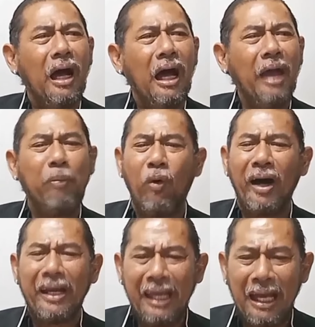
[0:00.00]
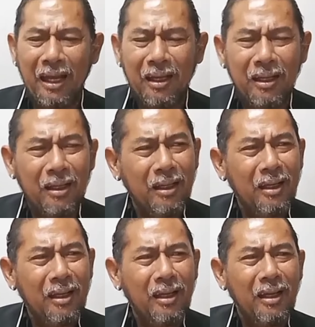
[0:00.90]
ไอ้พวกเนี้ย
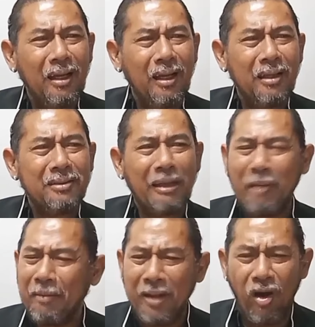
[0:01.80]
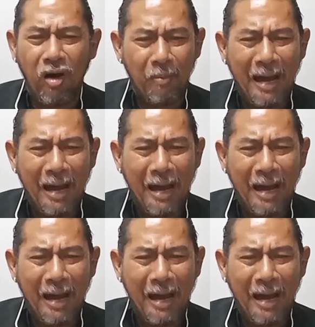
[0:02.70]
ถ้ามันไม่ออก